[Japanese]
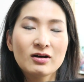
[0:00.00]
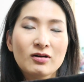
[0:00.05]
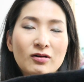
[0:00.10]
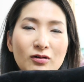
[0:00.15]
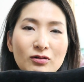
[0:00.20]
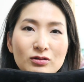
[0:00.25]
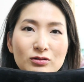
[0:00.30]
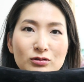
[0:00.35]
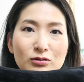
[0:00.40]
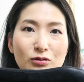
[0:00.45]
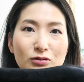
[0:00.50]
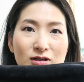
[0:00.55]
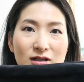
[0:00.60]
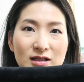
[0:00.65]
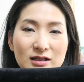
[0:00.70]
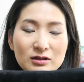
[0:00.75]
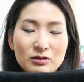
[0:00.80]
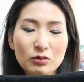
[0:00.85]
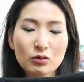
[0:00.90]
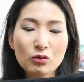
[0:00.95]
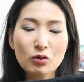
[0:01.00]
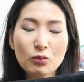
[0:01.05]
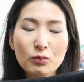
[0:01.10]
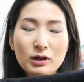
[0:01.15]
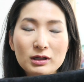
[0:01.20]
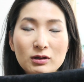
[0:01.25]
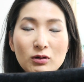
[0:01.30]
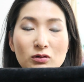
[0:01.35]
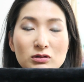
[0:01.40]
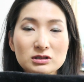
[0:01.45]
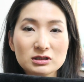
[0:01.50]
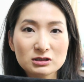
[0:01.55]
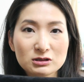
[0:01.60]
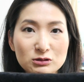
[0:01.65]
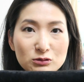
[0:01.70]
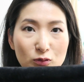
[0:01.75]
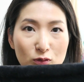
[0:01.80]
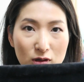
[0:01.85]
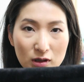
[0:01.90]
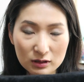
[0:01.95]
本当にどこまで落ち
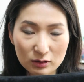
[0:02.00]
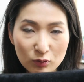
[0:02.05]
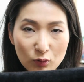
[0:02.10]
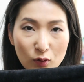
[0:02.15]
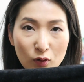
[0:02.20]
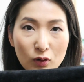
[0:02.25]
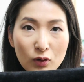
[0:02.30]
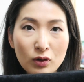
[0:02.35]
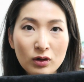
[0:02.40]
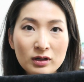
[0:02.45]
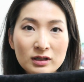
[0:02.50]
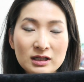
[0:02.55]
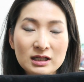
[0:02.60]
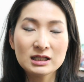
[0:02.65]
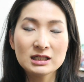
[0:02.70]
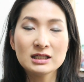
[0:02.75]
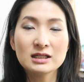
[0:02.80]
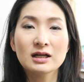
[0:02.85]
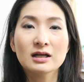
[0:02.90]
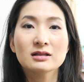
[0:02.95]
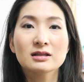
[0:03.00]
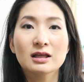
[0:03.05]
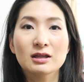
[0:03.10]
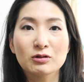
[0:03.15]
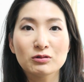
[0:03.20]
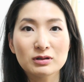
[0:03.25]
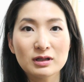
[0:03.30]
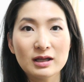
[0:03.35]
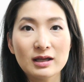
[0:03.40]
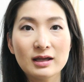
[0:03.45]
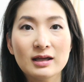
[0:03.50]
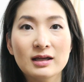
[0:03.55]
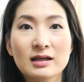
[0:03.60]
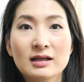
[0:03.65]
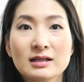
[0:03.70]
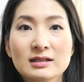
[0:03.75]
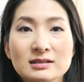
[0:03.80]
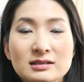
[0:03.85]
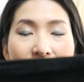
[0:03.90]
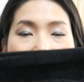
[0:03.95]
るのかと気になったので、
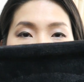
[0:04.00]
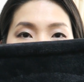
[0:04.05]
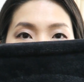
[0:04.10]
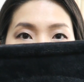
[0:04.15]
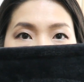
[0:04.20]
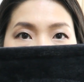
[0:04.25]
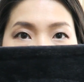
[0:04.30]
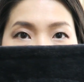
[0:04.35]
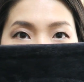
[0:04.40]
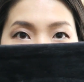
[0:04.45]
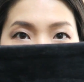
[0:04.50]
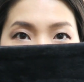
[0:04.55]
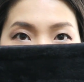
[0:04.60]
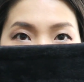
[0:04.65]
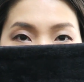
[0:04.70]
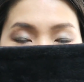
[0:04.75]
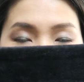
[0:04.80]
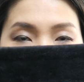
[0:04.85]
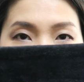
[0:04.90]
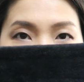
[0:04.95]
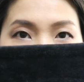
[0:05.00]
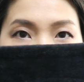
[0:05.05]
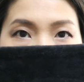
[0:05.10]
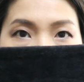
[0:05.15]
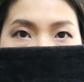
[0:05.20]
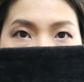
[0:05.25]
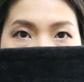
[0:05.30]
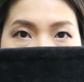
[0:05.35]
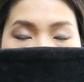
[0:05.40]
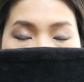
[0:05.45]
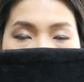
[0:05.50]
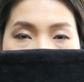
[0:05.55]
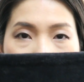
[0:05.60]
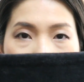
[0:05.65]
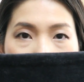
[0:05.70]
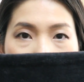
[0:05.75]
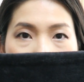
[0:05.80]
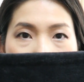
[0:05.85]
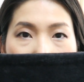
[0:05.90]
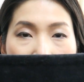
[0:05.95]
先月頼んで、
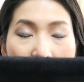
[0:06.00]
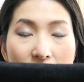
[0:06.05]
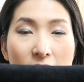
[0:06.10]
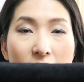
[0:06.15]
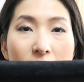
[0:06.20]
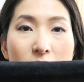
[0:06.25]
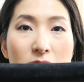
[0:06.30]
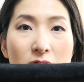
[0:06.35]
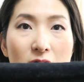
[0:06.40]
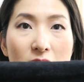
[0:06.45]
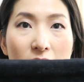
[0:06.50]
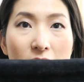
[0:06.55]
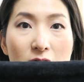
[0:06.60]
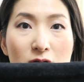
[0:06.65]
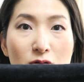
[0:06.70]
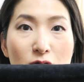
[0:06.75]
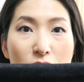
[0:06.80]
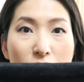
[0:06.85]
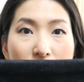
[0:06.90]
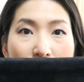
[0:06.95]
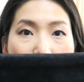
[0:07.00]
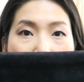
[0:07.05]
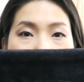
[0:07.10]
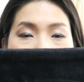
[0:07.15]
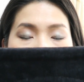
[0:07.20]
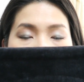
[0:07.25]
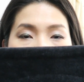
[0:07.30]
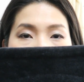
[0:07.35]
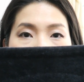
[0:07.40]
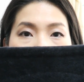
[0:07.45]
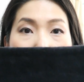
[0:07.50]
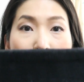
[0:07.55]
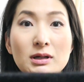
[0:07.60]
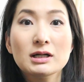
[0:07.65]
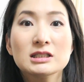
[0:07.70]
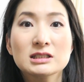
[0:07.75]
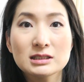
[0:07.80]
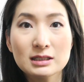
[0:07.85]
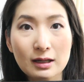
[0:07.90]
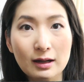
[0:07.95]
えー、アイハブ から取り寄せてみ
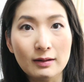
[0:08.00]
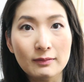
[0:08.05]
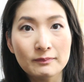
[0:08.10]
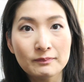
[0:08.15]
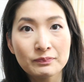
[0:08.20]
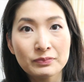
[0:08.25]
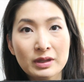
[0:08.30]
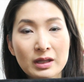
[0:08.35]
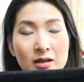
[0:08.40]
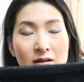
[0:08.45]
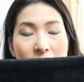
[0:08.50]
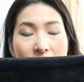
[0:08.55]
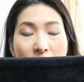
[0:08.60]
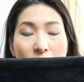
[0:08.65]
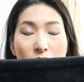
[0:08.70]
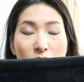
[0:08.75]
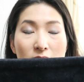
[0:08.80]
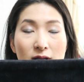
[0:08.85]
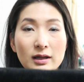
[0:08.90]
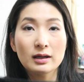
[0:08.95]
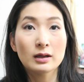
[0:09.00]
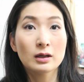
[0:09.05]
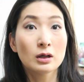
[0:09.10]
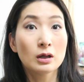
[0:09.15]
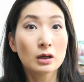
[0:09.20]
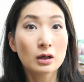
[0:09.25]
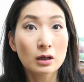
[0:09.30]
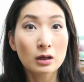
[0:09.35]
ました。なので